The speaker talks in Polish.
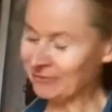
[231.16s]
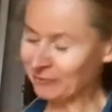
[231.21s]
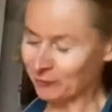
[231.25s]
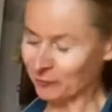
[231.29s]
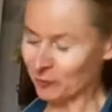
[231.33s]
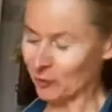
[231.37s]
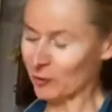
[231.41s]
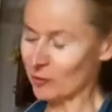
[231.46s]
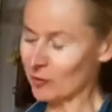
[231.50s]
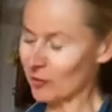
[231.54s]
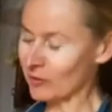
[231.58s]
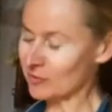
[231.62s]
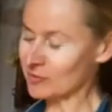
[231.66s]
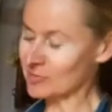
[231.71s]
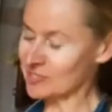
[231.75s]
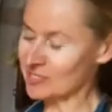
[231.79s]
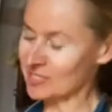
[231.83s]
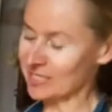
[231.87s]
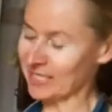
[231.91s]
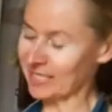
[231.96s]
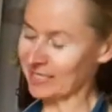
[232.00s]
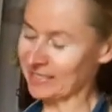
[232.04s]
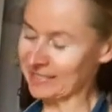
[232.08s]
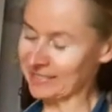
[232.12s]
I w
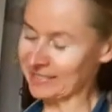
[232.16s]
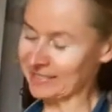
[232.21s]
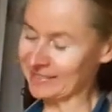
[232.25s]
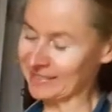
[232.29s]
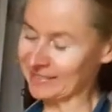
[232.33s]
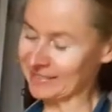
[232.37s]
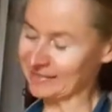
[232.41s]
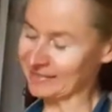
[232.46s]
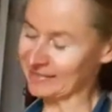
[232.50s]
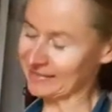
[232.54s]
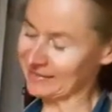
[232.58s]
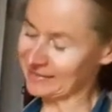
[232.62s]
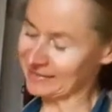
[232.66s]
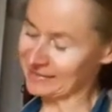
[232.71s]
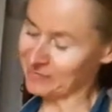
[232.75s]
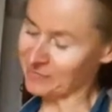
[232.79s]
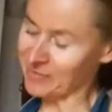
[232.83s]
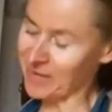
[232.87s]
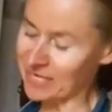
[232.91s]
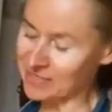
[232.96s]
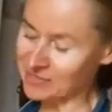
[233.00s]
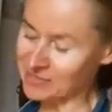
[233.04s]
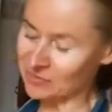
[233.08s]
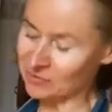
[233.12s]
kolorze, i y,
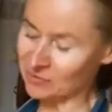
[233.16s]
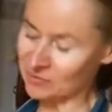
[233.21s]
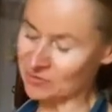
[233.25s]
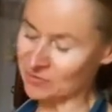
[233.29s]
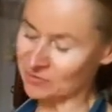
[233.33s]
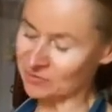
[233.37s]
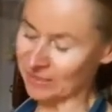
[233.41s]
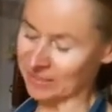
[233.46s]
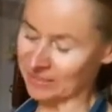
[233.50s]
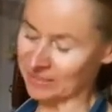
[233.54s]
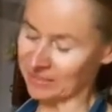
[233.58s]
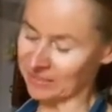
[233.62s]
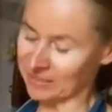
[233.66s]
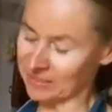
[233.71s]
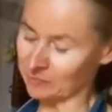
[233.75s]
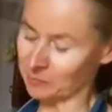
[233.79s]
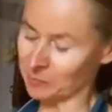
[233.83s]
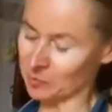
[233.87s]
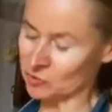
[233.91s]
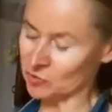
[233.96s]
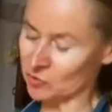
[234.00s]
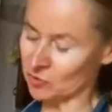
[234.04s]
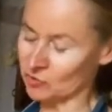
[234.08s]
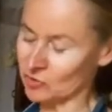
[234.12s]
bardziej to są takie
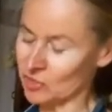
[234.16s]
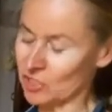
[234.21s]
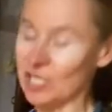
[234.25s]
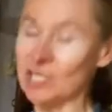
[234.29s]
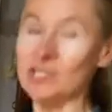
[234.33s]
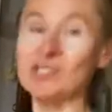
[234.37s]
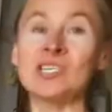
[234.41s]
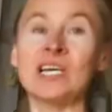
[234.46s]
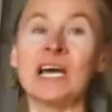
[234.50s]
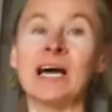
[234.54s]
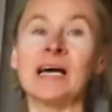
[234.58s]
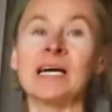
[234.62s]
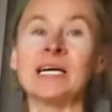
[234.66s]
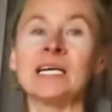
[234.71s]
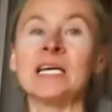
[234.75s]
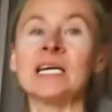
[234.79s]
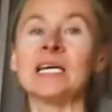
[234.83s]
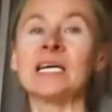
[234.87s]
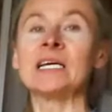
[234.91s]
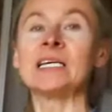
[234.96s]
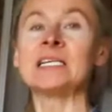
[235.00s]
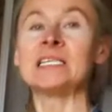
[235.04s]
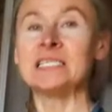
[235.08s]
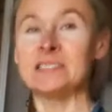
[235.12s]
Czekaj, zwierzęce po
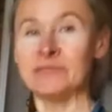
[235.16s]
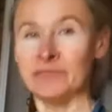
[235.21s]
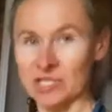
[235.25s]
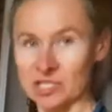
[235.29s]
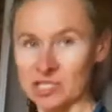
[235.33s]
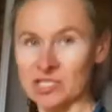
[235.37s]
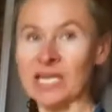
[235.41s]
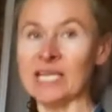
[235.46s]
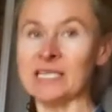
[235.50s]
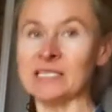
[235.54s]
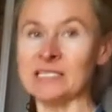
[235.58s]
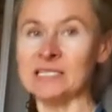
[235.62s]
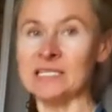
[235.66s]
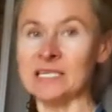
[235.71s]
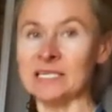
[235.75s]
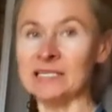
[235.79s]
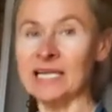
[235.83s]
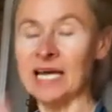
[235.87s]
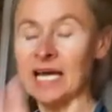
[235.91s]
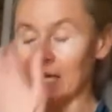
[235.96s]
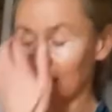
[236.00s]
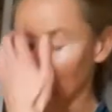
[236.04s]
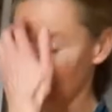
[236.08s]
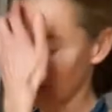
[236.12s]
prostu. Zwierzęce,
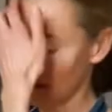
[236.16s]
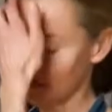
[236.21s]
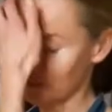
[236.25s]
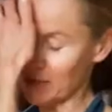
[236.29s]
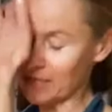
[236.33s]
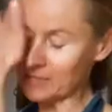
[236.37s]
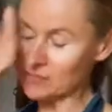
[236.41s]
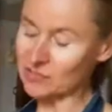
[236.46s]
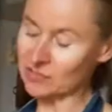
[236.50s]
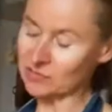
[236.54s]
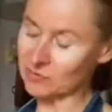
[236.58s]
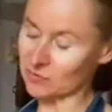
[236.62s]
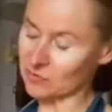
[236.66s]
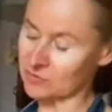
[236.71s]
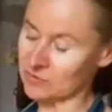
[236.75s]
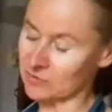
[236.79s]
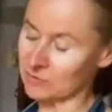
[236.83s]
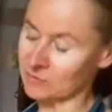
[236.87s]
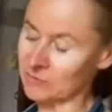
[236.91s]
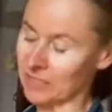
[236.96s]
tak. Motywy. Bardziej to mhm.